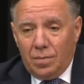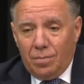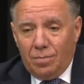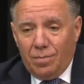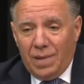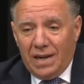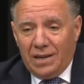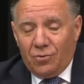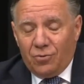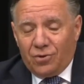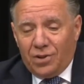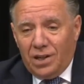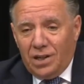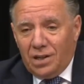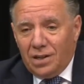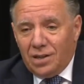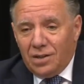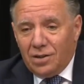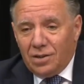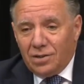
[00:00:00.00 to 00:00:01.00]
Ben
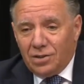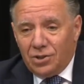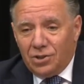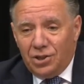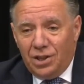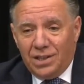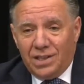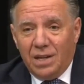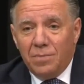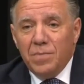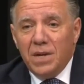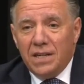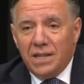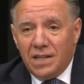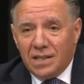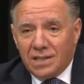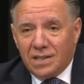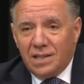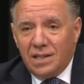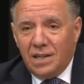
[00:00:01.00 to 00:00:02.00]
écoutez, j'ai été
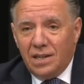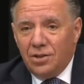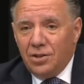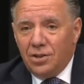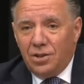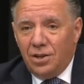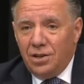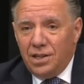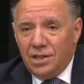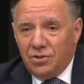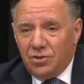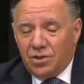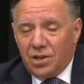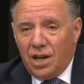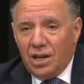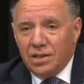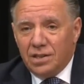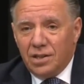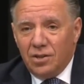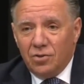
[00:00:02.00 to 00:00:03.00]
ministre de, de
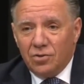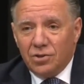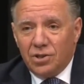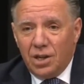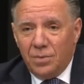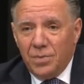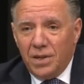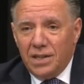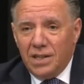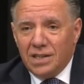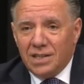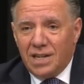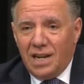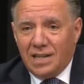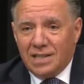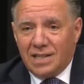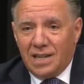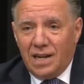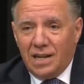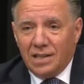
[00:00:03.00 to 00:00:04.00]
l'Éducation, été ministre de
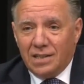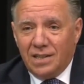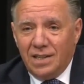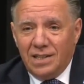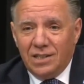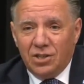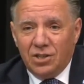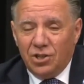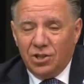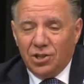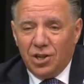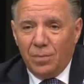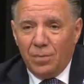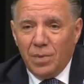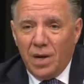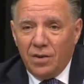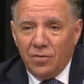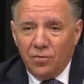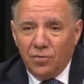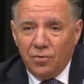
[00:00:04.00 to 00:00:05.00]
la Santé, j'ai
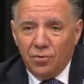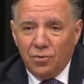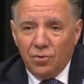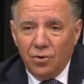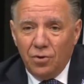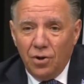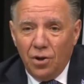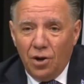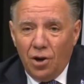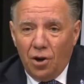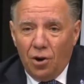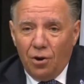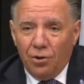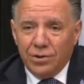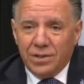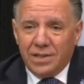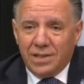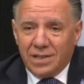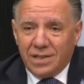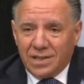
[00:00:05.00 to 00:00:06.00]
jamais vu un
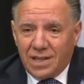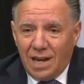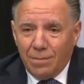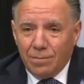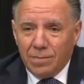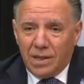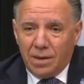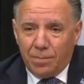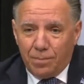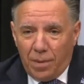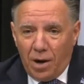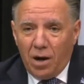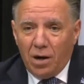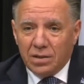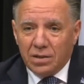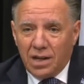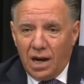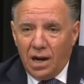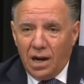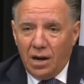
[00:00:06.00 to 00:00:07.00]
système qui
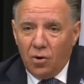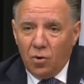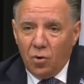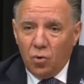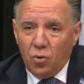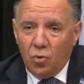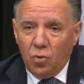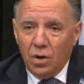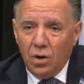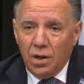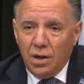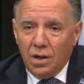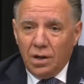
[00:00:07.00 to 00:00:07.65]
part d'en haut